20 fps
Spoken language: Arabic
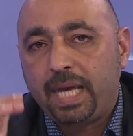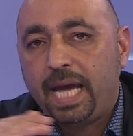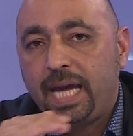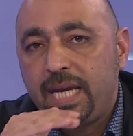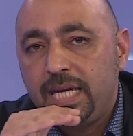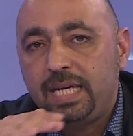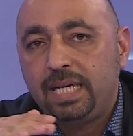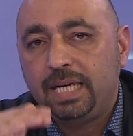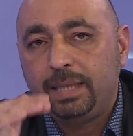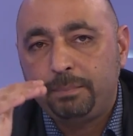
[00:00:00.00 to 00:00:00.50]

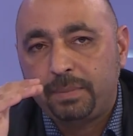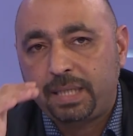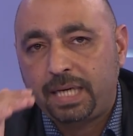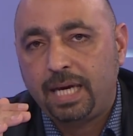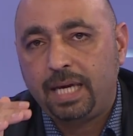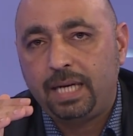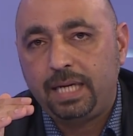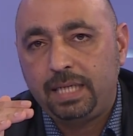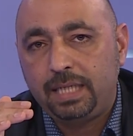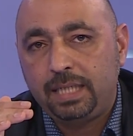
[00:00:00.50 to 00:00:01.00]
اي
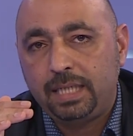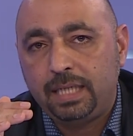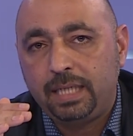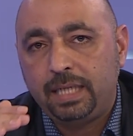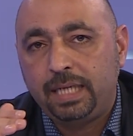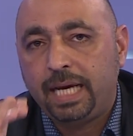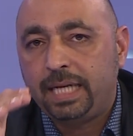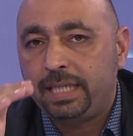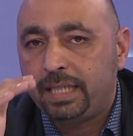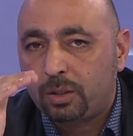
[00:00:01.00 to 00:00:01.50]
امكانيه
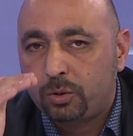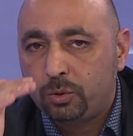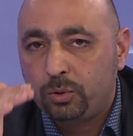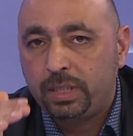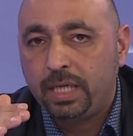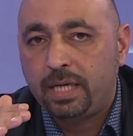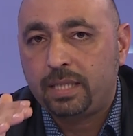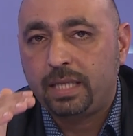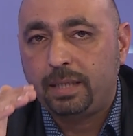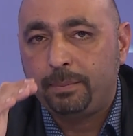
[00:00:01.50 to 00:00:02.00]
لان
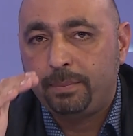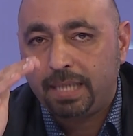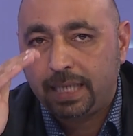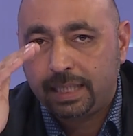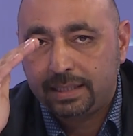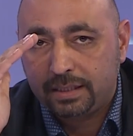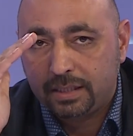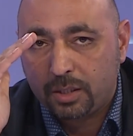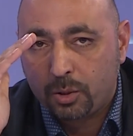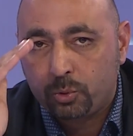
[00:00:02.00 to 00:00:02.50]
يكون هذا
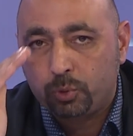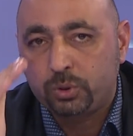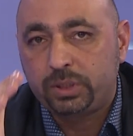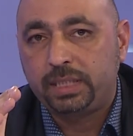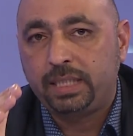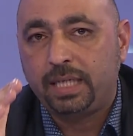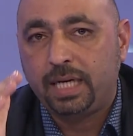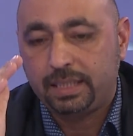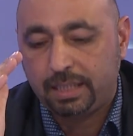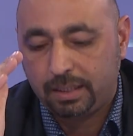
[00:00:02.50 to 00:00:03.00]
البلد ذو
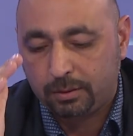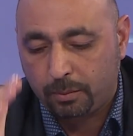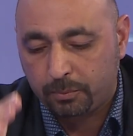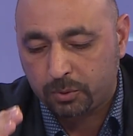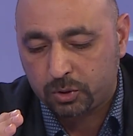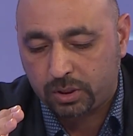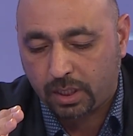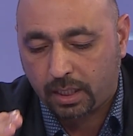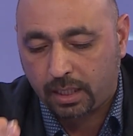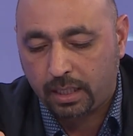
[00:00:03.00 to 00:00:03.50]
سياده
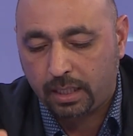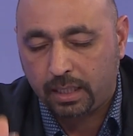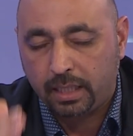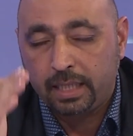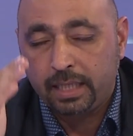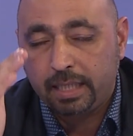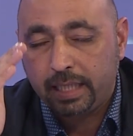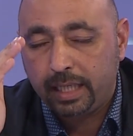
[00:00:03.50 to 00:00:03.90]
ومستقل.